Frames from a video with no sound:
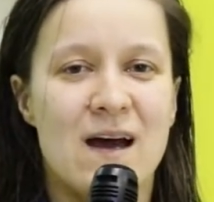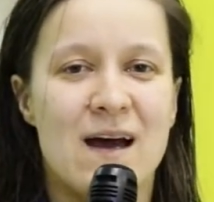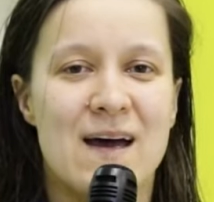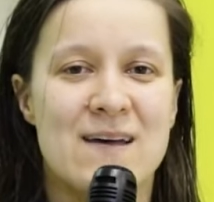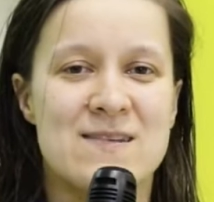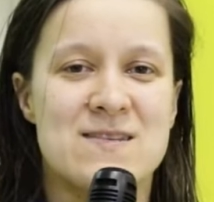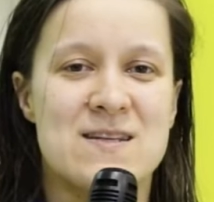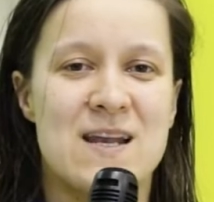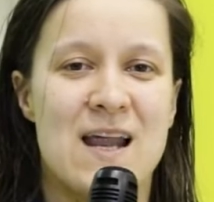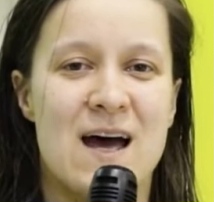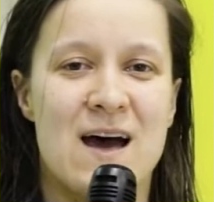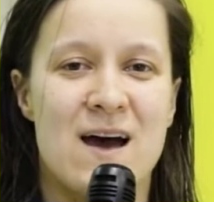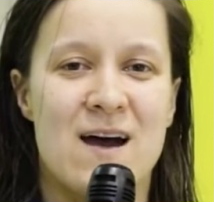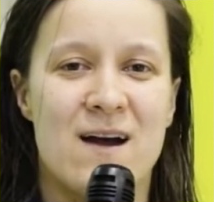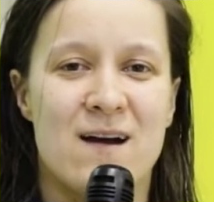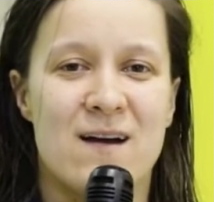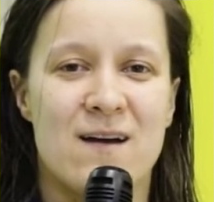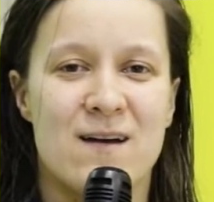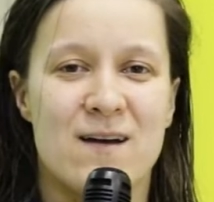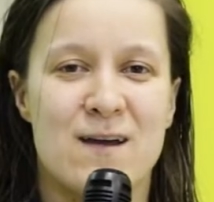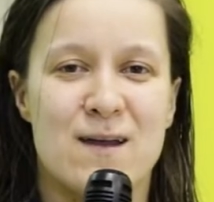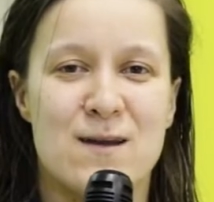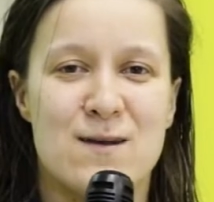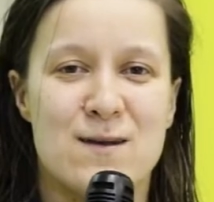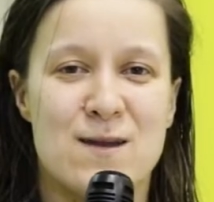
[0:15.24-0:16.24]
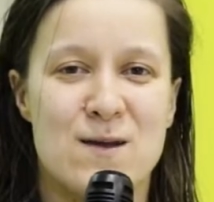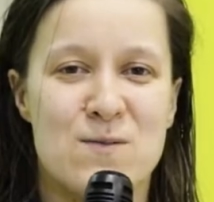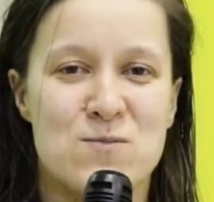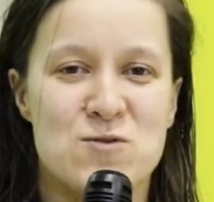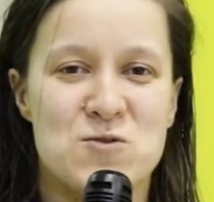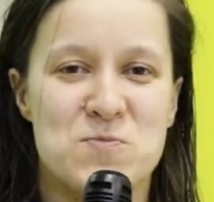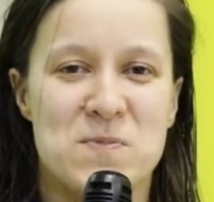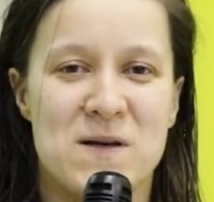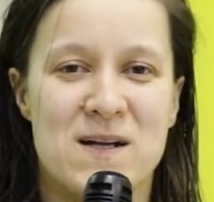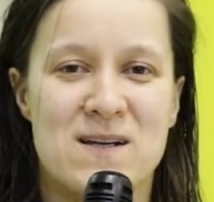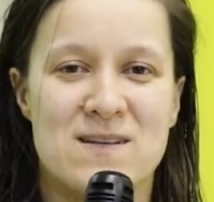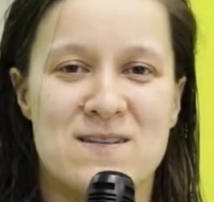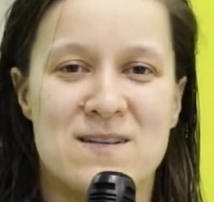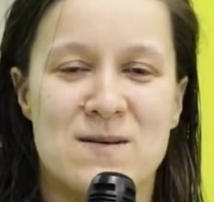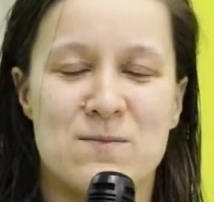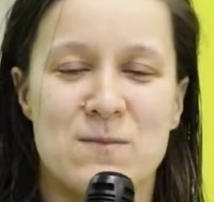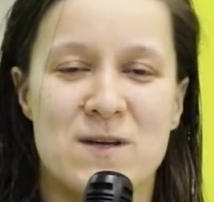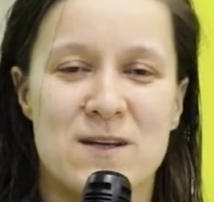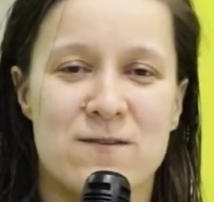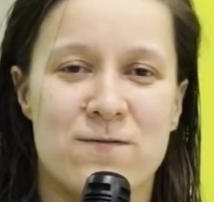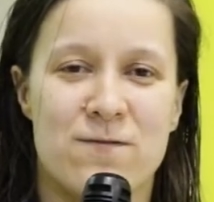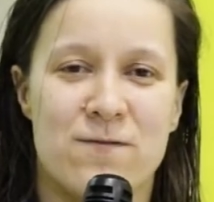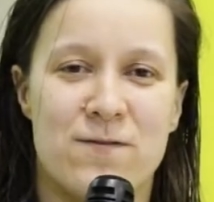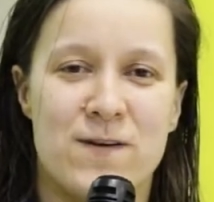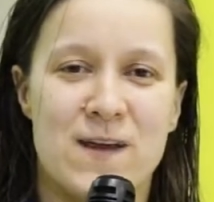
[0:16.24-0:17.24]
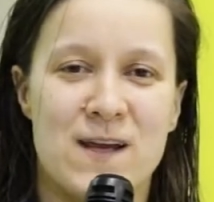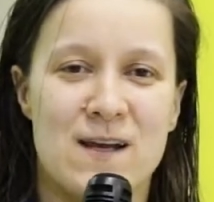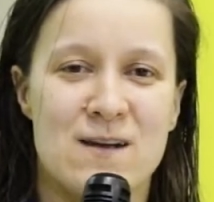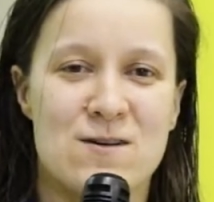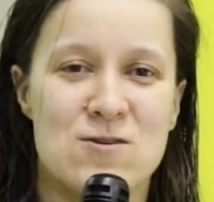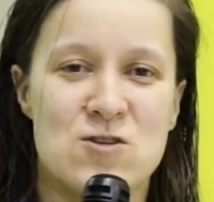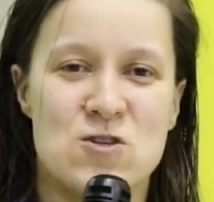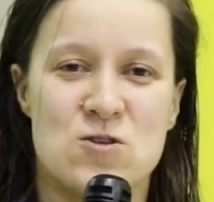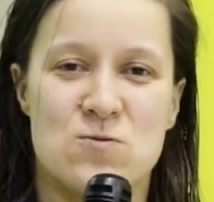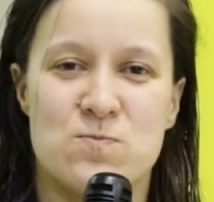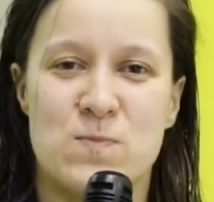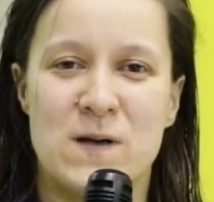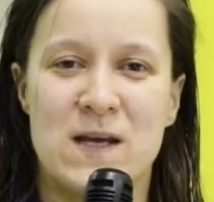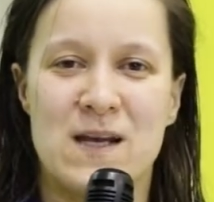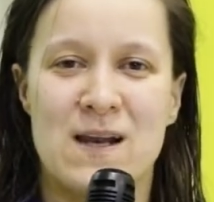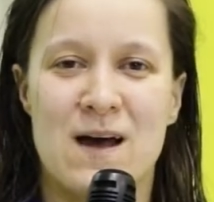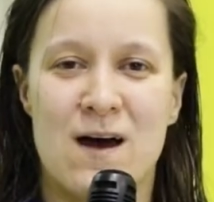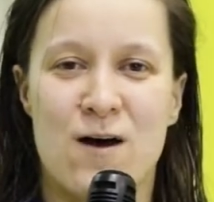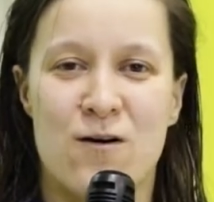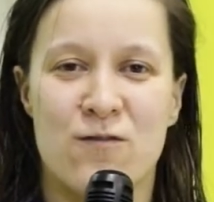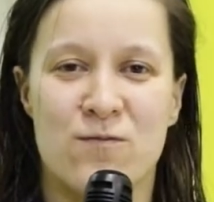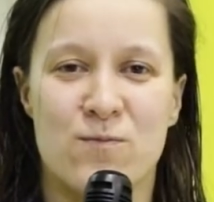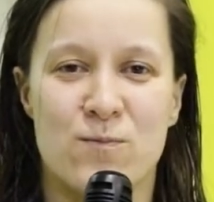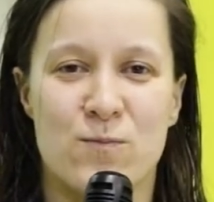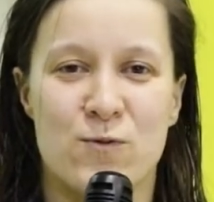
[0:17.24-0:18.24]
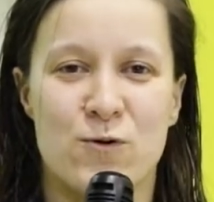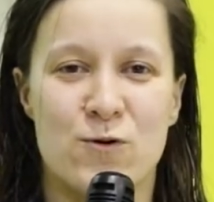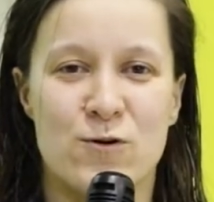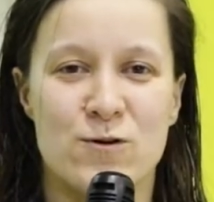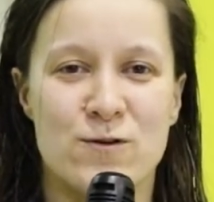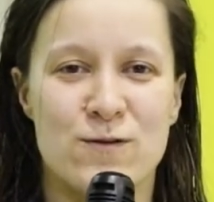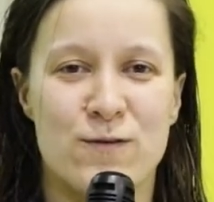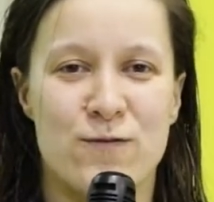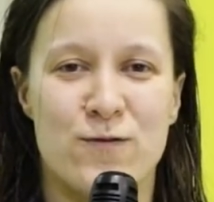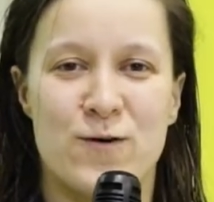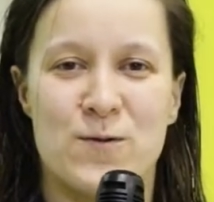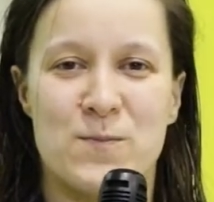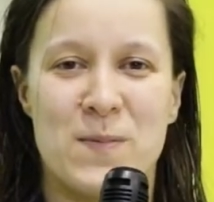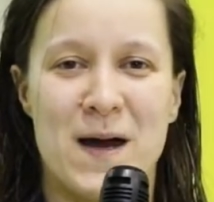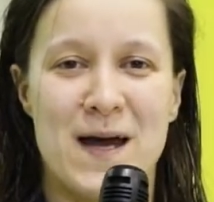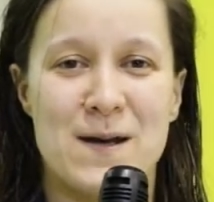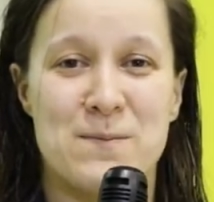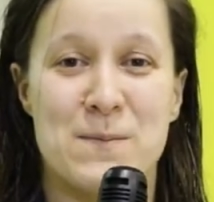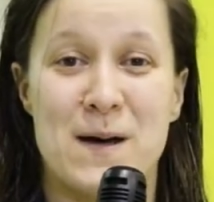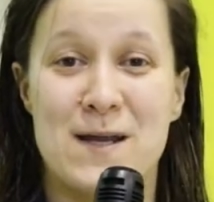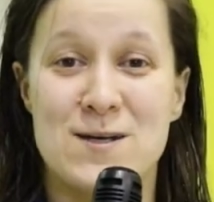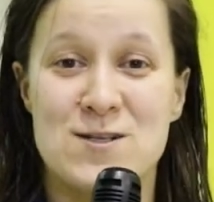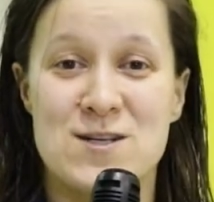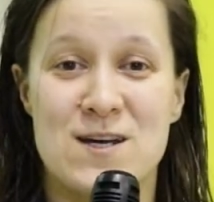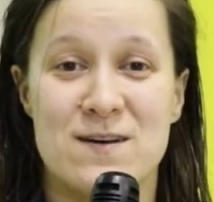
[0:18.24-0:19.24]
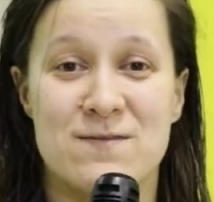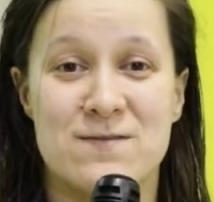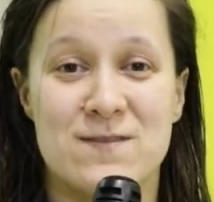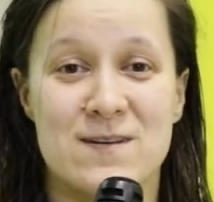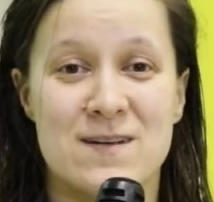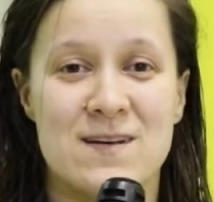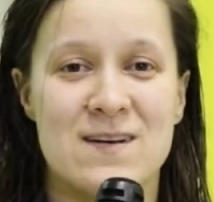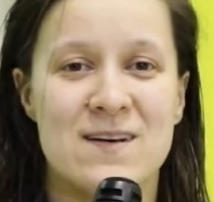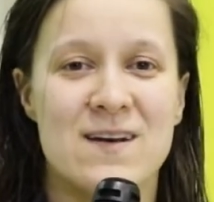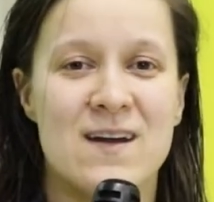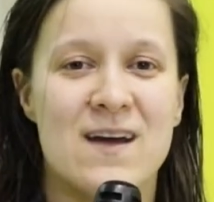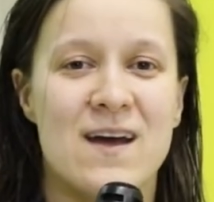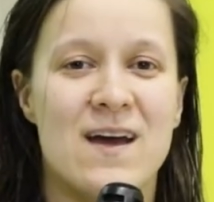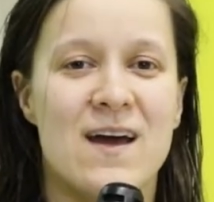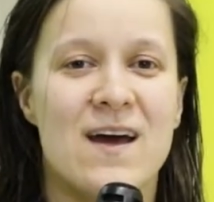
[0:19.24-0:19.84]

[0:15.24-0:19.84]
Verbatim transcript: es lagen in dem Spiel ziemlich viele Spieler auf dem Boden von beiden Mannschaften.